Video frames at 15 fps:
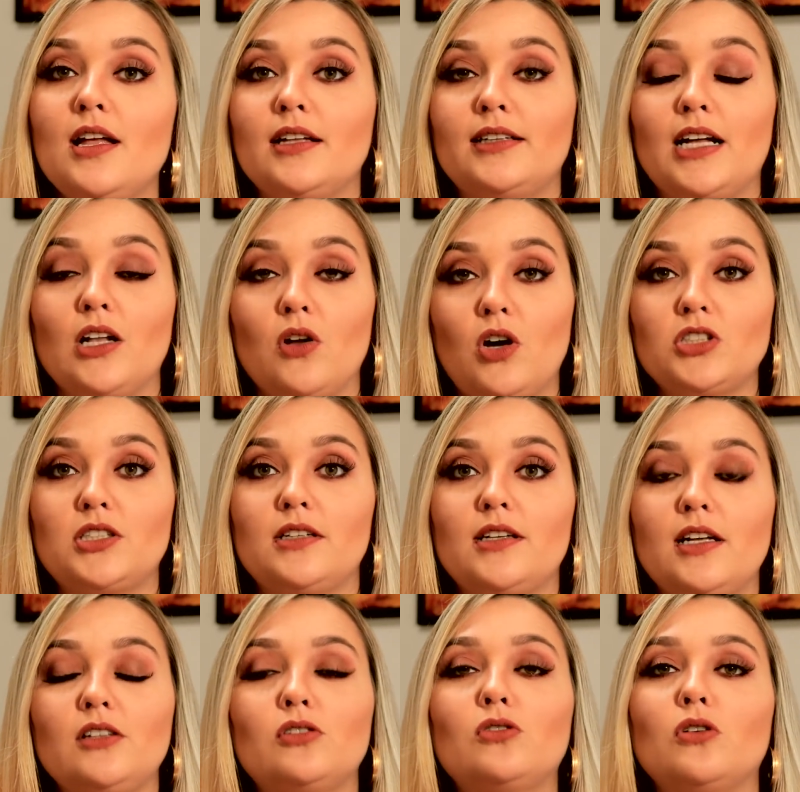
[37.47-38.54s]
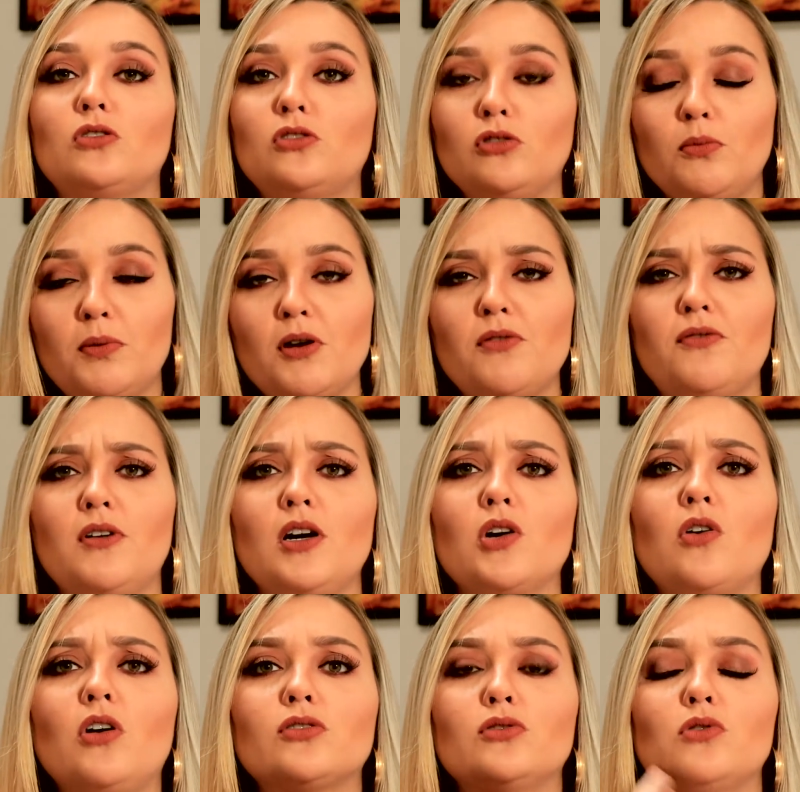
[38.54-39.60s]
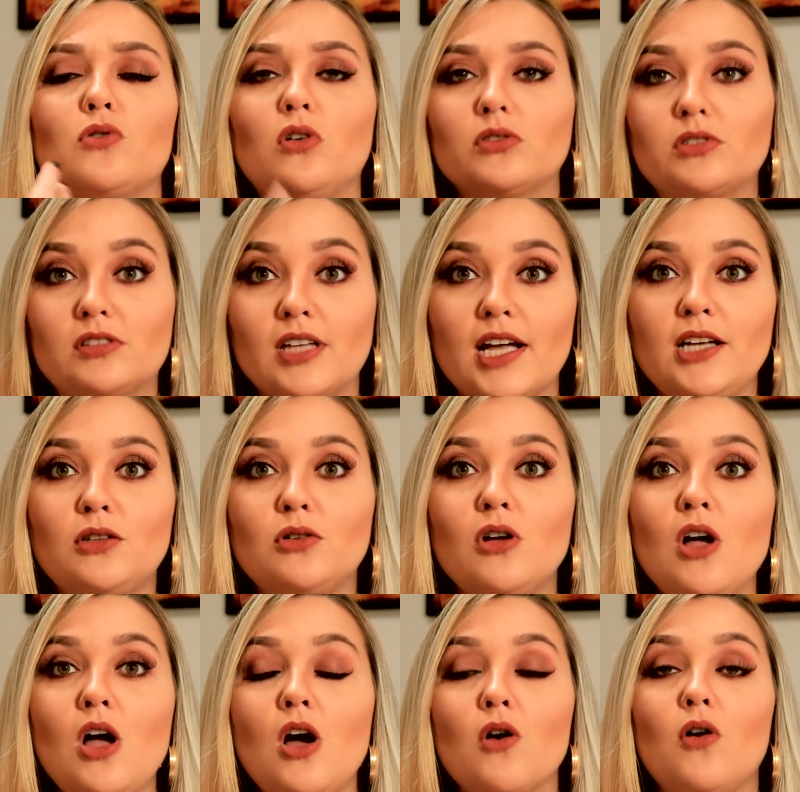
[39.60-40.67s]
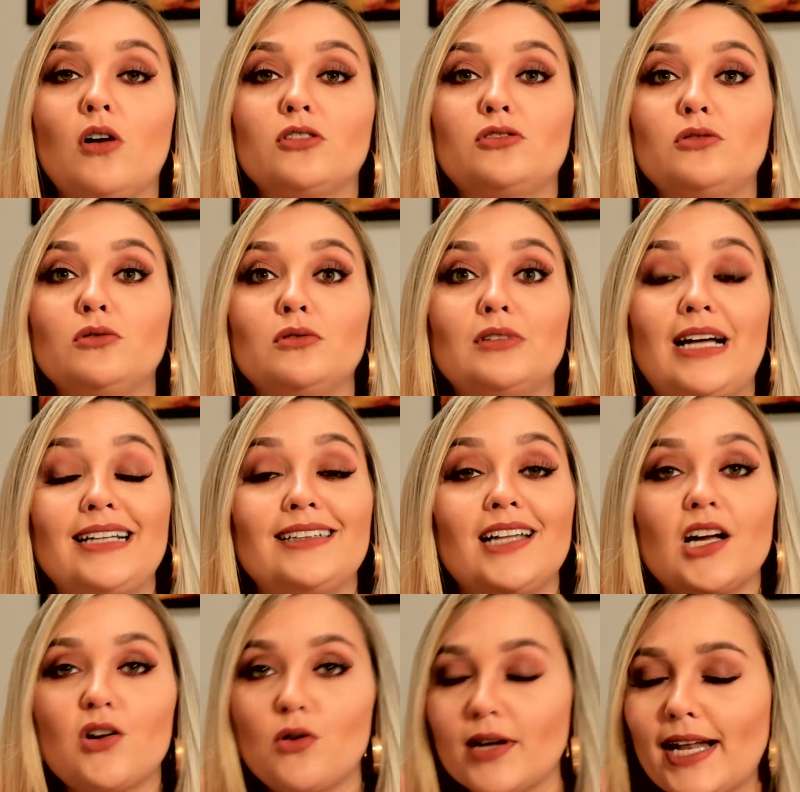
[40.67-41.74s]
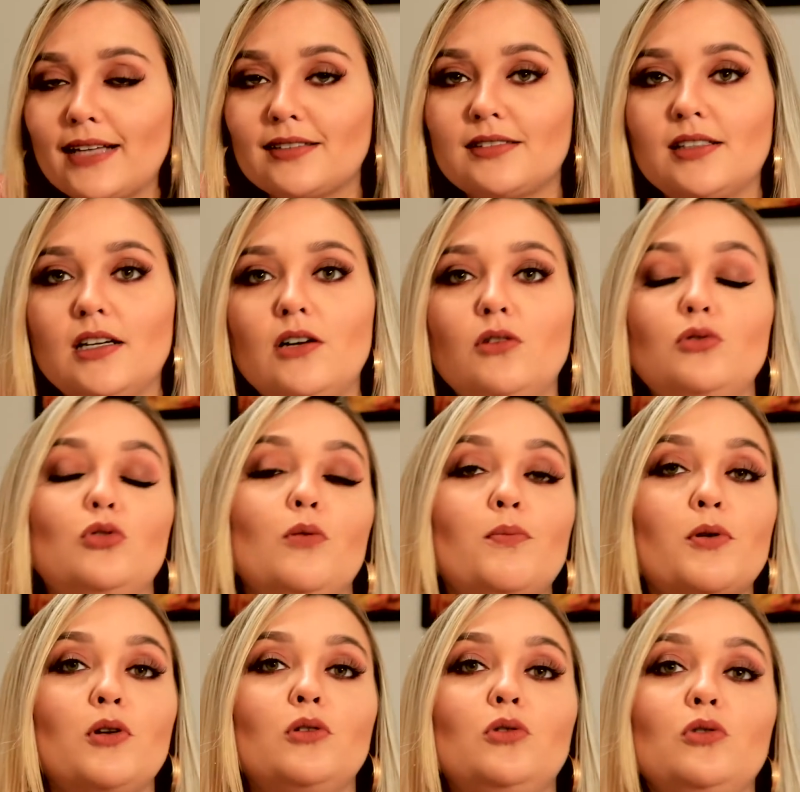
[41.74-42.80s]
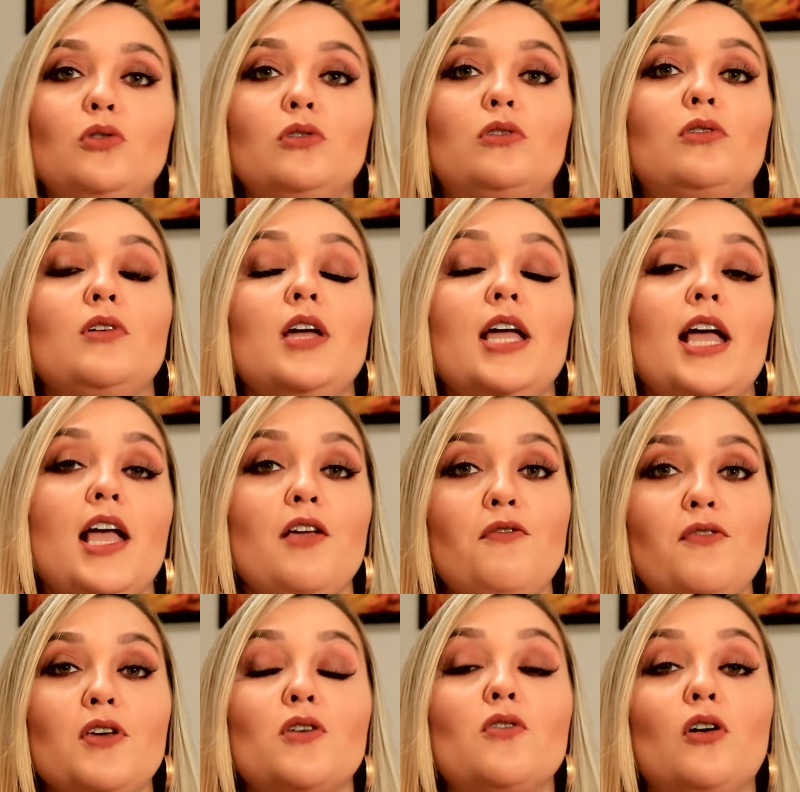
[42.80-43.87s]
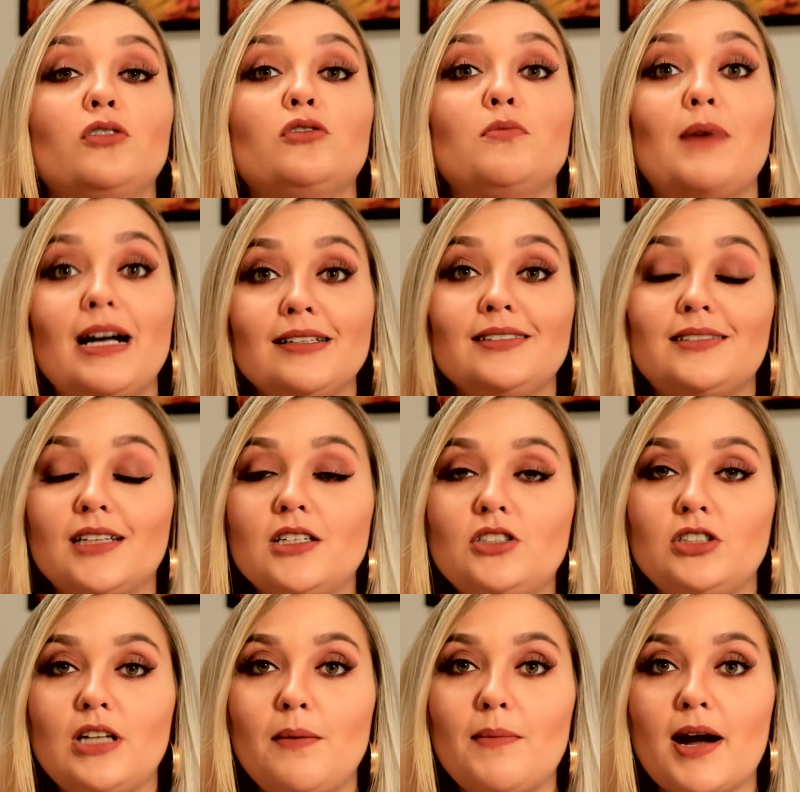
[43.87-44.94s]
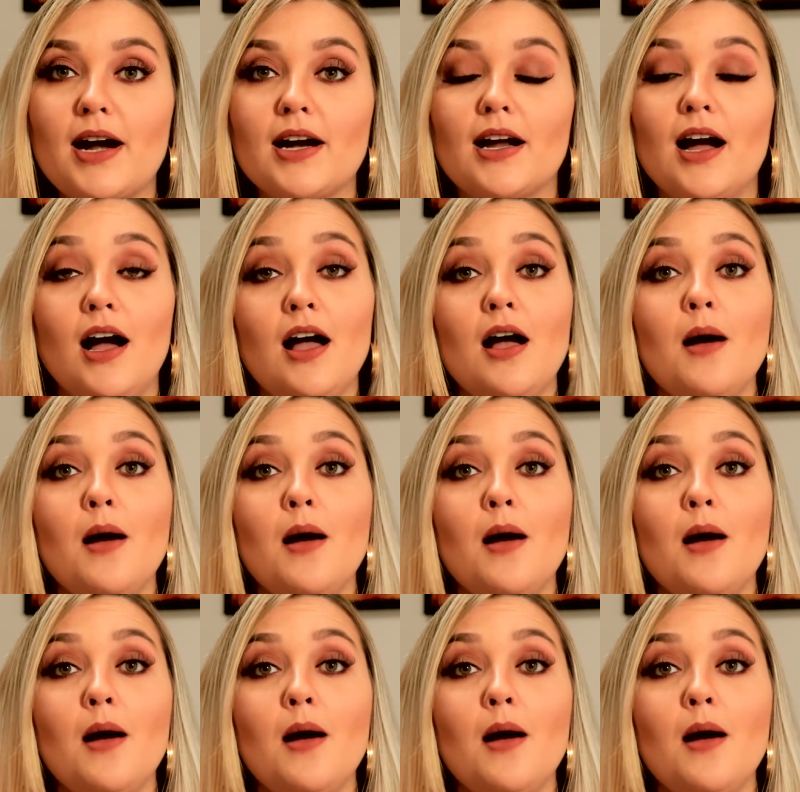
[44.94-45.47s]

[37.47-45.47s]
da loja dele, sou super fã, gosto do conceito, gosto da decoração, do produto, enfim, gosto bastante da marca.